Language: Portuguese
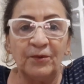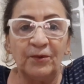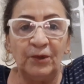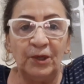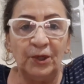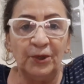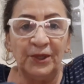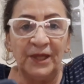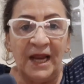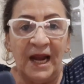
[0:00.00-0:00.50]
o
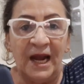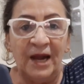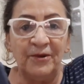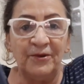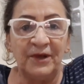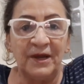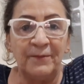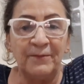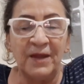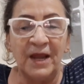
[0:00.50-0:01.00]

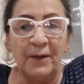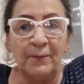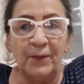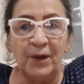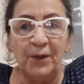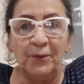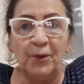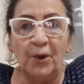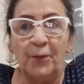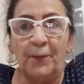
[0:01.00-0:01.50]
Leonardo, que a minha
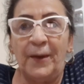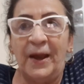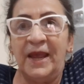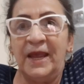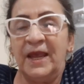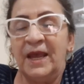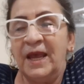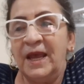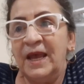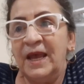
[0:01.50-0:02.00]
mãe e meu pai